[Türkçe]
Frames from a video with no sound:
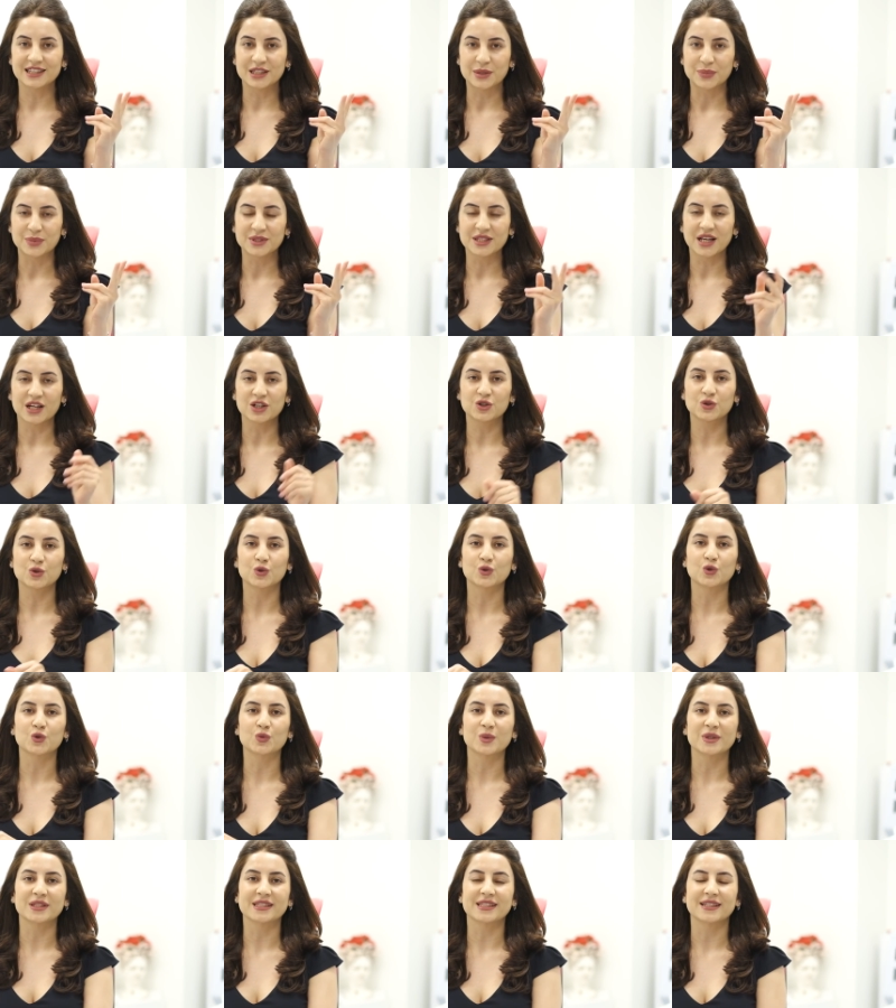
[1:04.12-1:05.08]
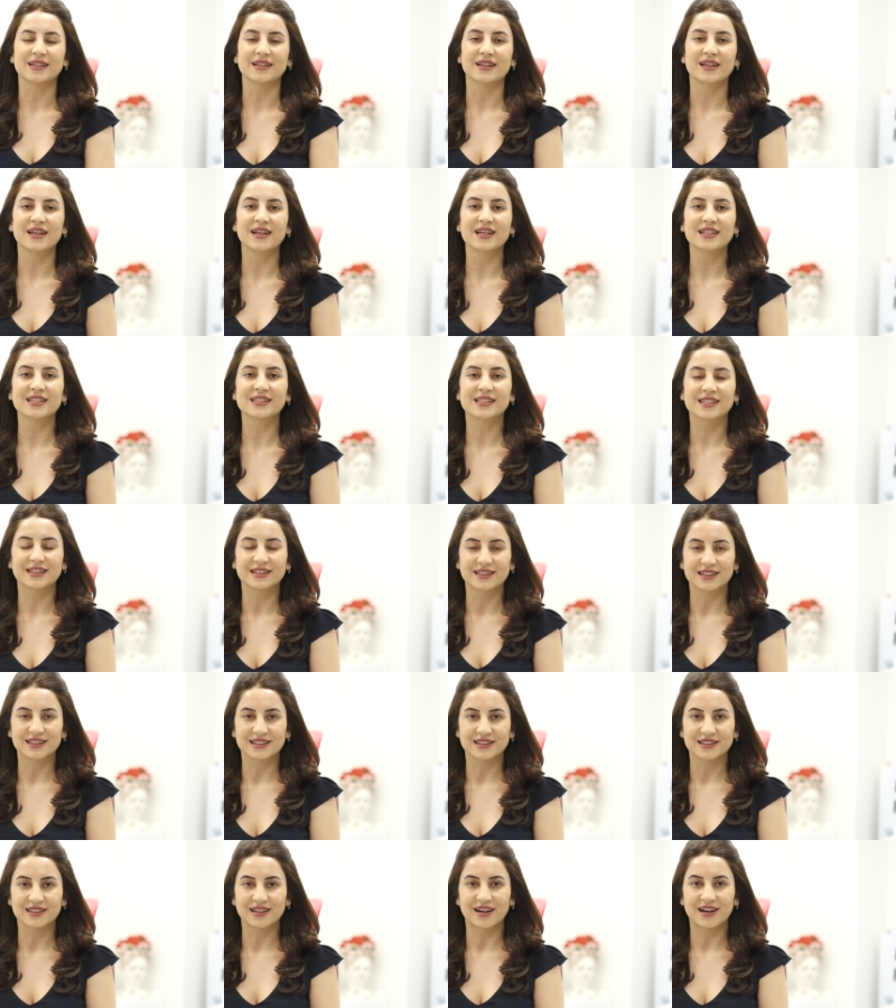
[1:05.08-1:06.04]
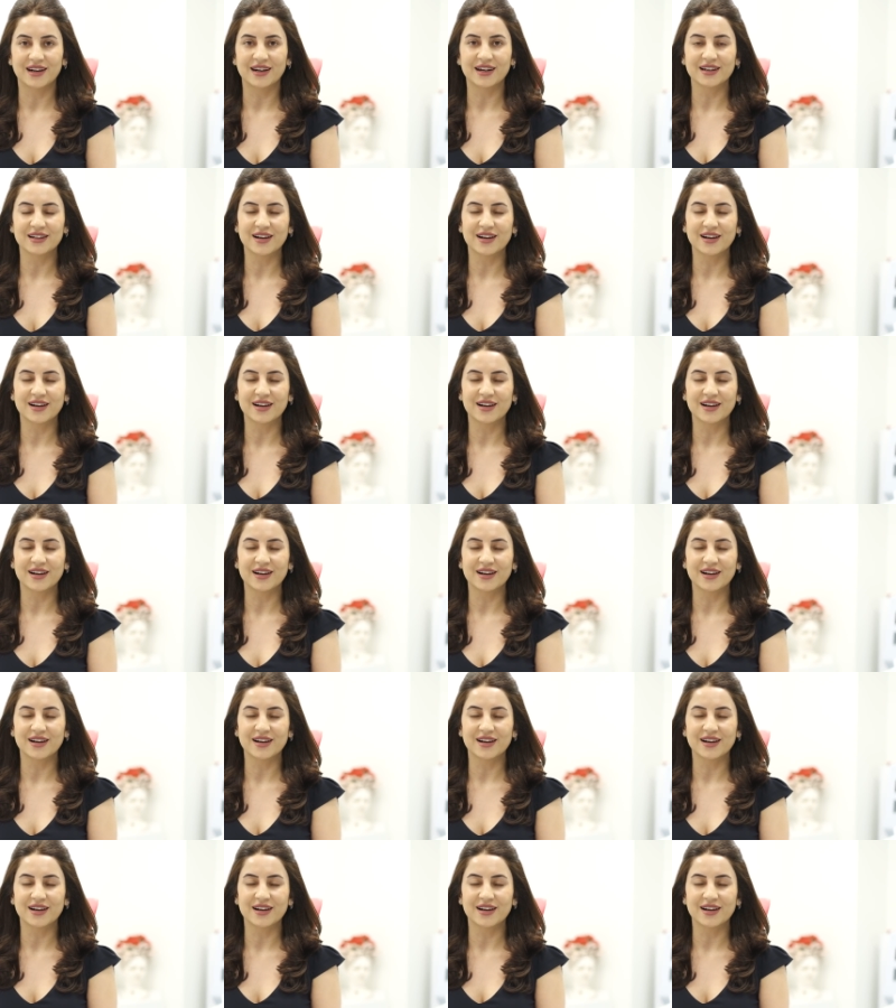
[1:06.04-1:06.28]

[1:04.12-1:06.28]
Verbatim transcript: tip saç dökülmesiyle sıklıkla